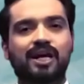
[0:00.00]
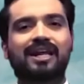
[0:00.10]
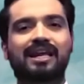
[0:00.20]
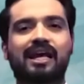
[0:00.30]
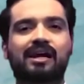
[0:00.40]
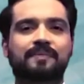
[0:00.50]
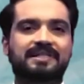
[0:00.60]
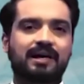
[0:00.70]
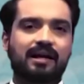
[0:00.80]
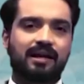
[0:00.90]
दुनिया के लिए एक
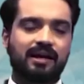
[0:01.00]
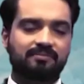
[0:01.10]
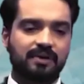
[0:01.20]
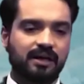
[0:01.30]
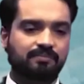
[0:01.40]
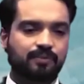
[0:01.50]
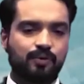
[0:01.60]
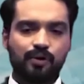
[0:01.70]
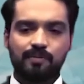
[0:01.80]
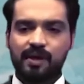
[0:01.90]
मिसाल है
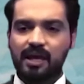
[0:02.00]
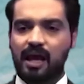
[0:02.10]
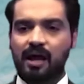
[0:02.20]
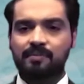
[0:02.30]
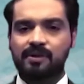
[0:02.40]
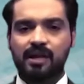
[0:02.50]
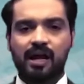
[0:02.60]
कोई भी आप